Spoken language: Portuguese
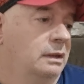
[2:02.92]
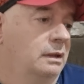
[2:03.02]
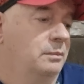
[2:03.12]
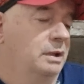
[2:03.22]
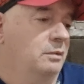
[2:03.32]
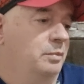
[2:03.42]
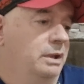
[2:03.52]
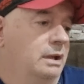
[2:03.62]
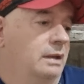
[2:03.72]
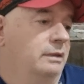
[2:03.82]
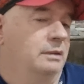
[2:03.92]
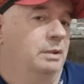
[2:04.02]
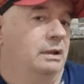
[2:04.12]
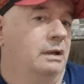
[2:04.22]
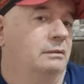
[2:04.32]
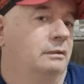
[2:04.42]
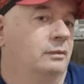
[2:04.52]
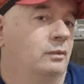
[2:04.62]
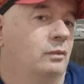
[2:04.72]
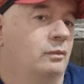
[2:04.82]
E amigão, obrigado aí, obrigado.
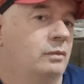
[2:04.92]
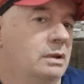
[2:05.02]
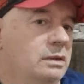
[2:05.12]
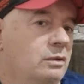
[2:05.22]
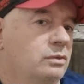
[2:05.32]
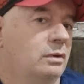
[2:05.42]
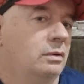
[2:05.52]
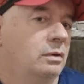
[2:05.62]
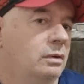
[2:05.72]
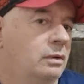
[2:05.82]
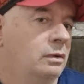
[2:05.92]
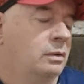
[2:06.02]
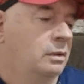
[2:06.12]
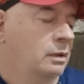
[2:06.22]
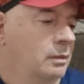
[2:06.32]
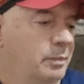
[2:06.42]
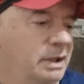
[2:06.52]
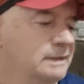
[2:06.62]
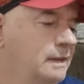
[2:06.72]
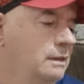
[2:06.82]
Quando eu tô
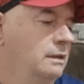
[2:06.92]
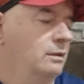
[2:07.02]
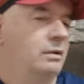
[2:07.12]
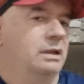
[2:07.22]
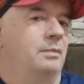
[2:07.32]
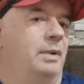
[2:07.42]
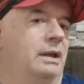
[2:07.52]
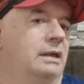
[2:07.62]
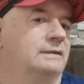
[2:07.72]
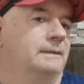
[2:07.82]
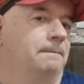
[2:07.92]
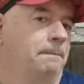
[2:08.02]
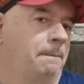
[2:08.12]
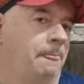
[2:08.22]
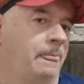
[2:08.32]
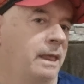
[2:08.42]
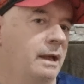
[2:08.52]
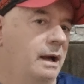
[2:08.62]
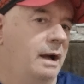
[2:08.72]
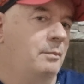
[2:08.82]
pra sair, ó quem aparece.
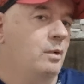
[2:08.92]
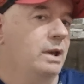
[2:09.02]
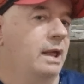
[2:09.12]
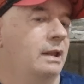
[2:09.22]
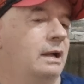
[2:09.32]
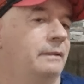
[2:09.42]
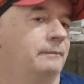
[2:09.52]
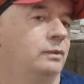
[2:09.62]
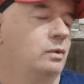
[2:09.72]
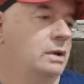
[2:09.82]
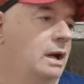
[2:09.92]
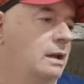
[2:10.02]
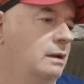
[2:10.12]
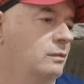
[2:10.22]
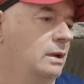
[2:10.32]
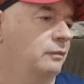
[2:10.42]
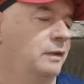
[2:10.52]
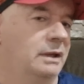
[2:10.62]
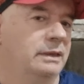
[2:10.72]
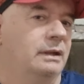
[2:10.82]
A mulher lá, do cara com a
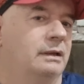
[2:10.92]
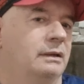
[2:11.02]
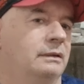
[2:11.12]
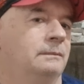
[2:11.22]
filha dela.